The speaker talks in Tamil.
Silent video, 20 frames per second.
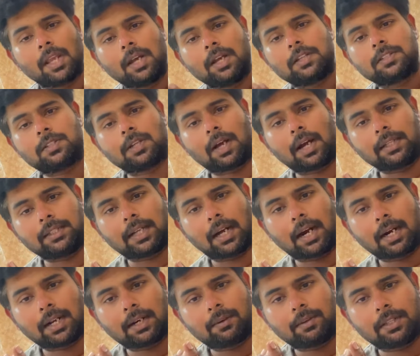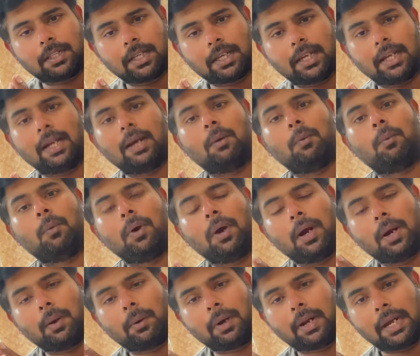ஸோ அந்த ஆர்டர் வந்து
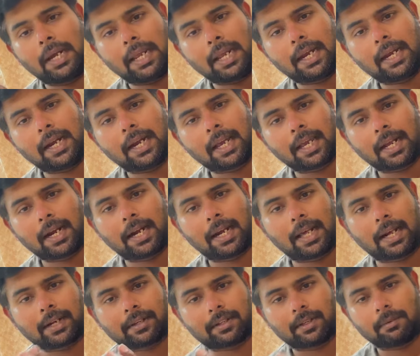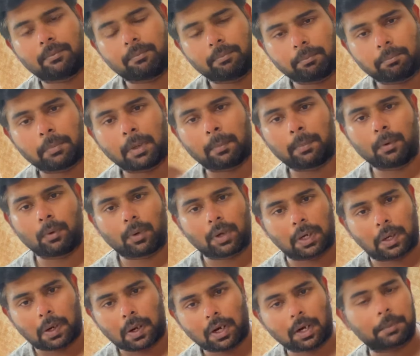உங்களுடைய நீங்கள் நினைக்கிற டைரெக்ஷன் மேபி ஒரு
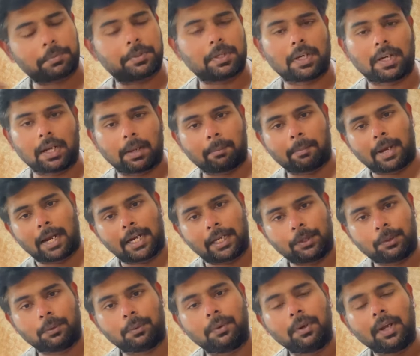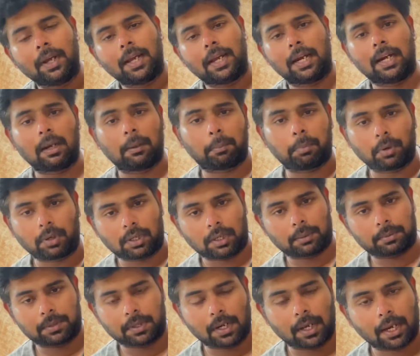கால் ஆப்ஷன்னா மேலேயும் இல்லை புட்
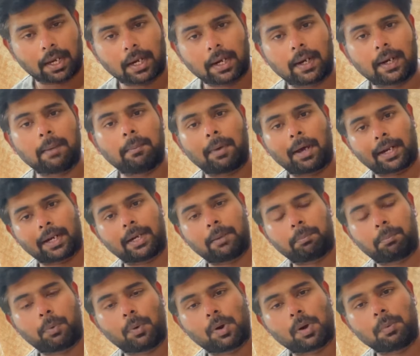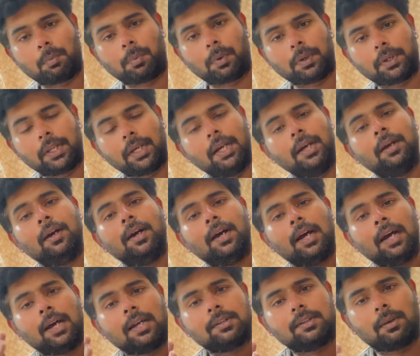ஆப்ஷன்னா கீழே மார்க்கெட் போகும்போது
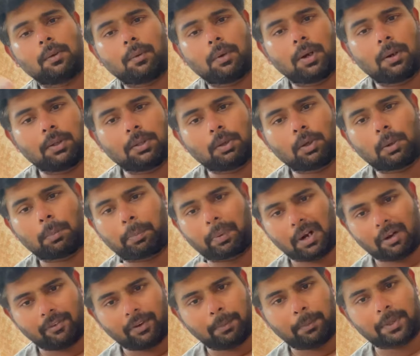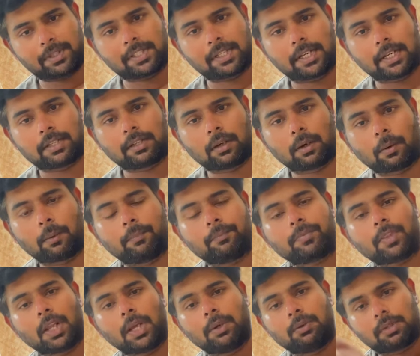ஸோ உங்களுக்கு வந்து ஒரு ப்ராஃபிட் பர்சன்டேஜ் இருக்கும்
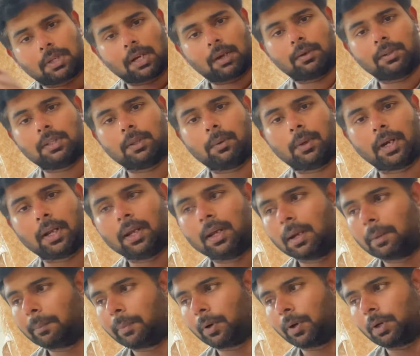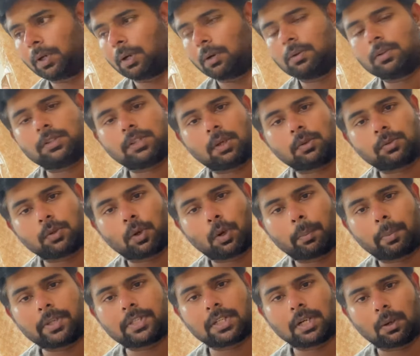யூஸ்வலாக வந்து ஒரு ஒரு டவு தௌசண்ட்
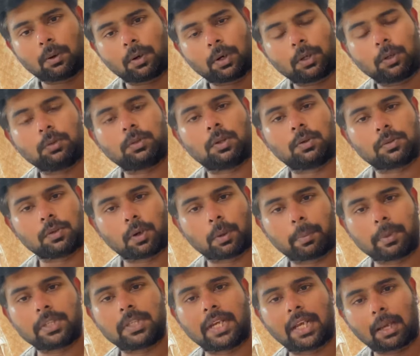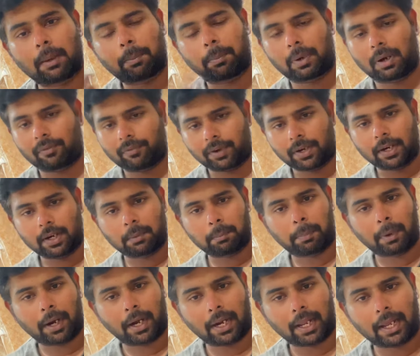ருபீஸ் இல்லை ஒரு டூ தௌசண்ட் ருபீஸ் நீங்கள் ப்ராஃபிட் ஏர்ன்
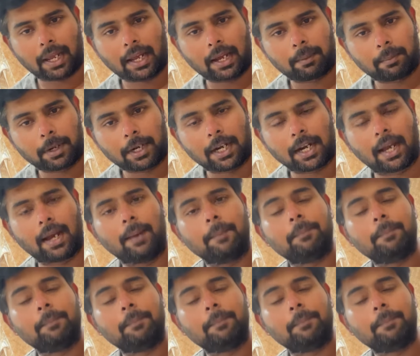பண்ணுறீங்க அப்படின்னா